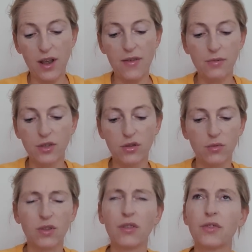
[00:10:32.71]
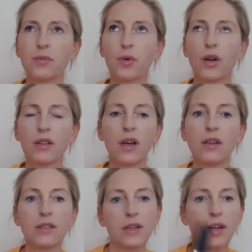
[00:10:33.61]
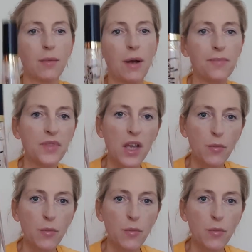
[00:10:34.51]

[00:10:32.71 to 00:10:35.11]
ja Wam zresztą, nie na Facebooka, na Instagrama.